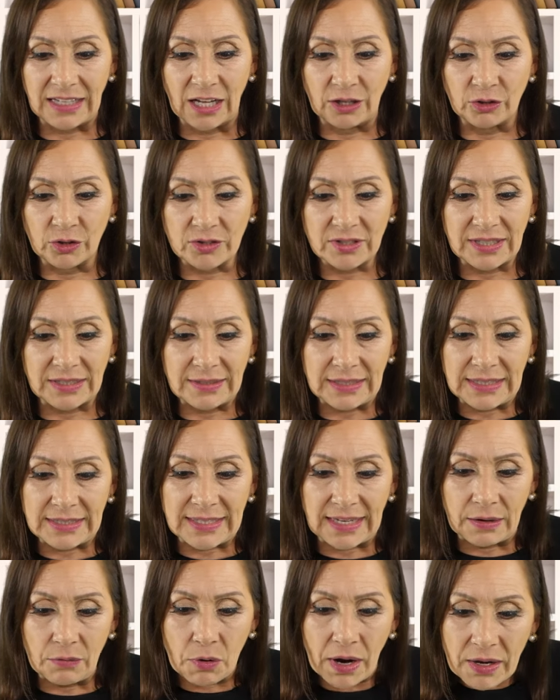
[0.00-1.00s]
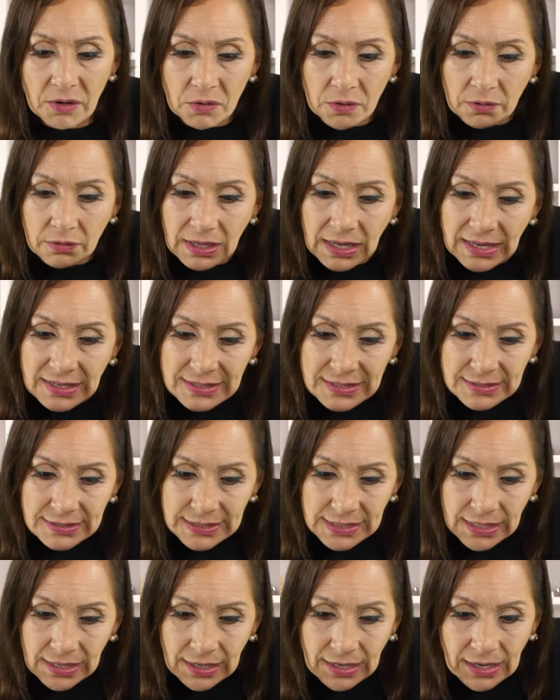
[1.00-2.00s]
Y entonces dice, bueno,
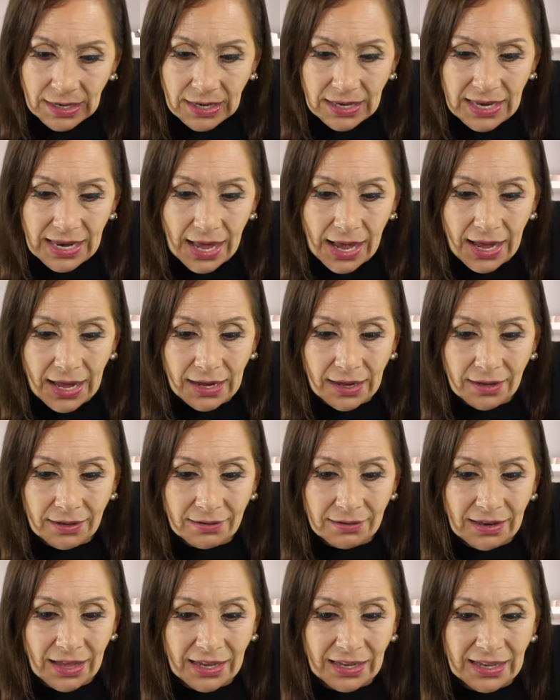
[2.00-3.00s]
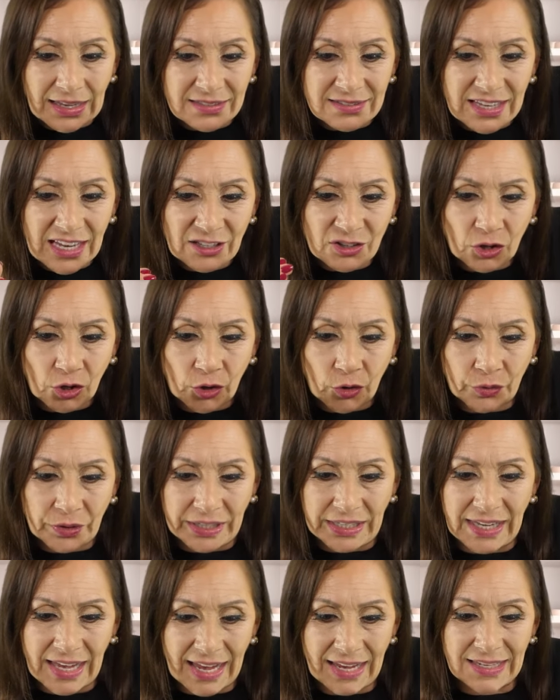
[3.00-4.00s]
es la, esa
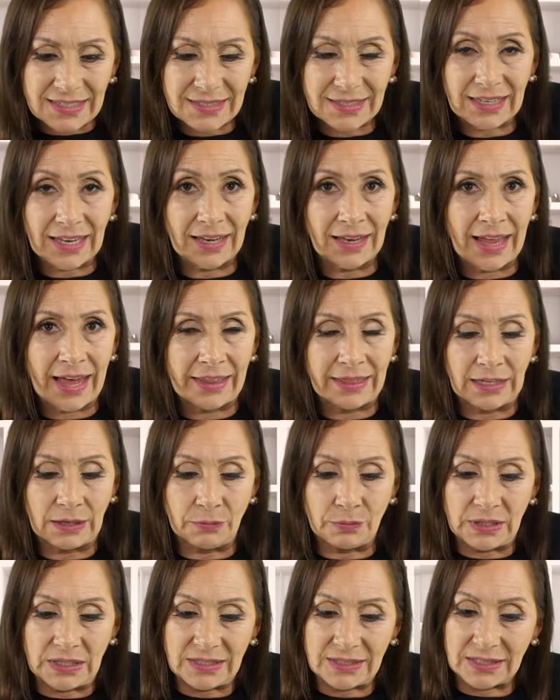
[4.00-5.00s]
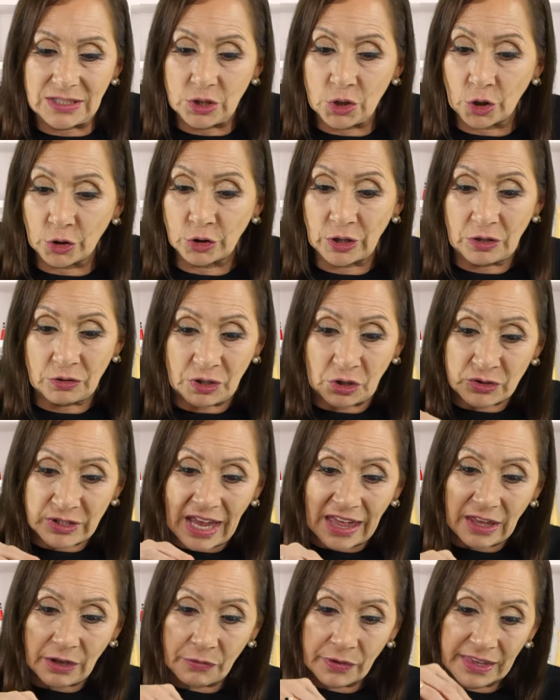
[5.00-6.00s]
ideología es la división, o
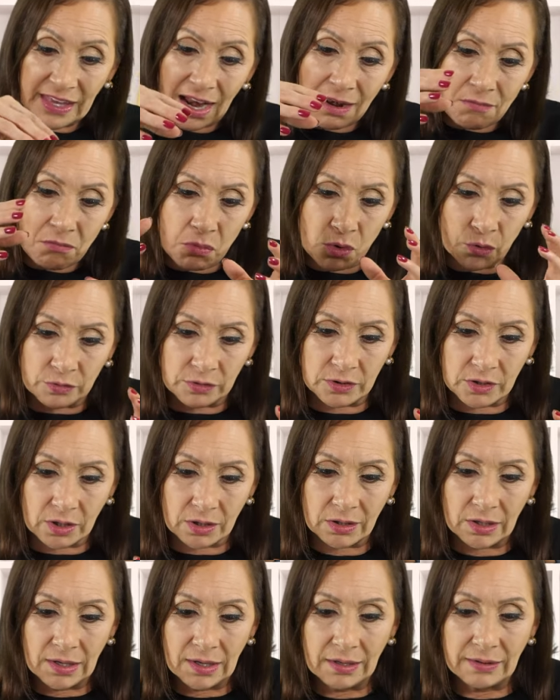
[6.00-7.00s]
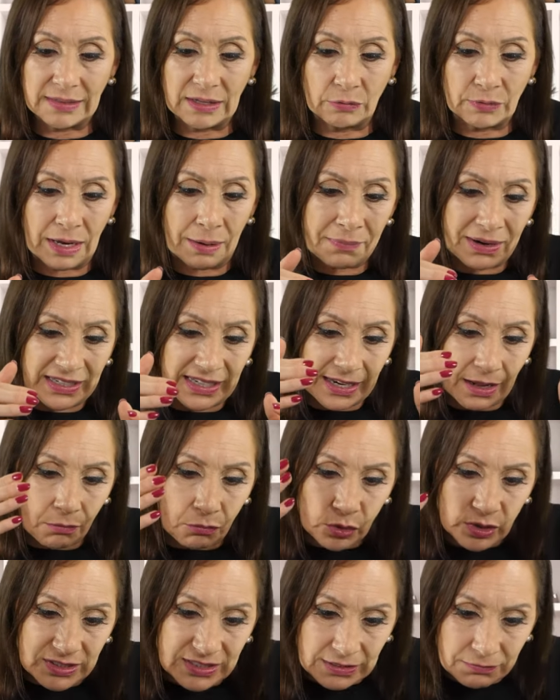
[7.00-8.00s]
sea, divide al mundo de una manera
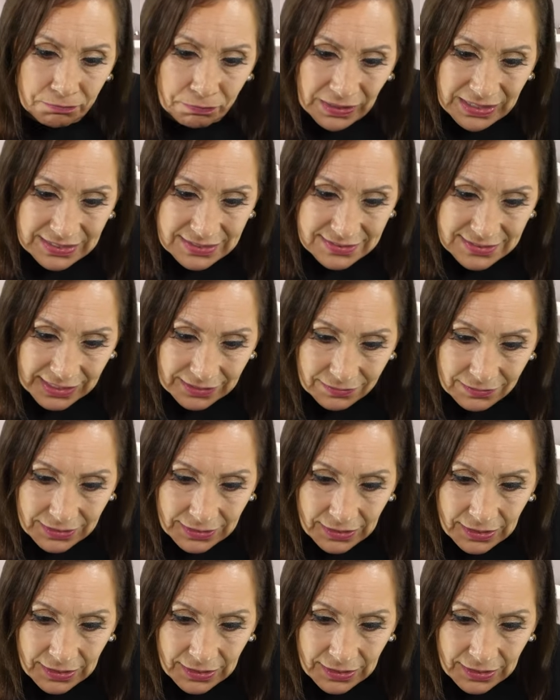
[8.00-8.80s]
muy simplista.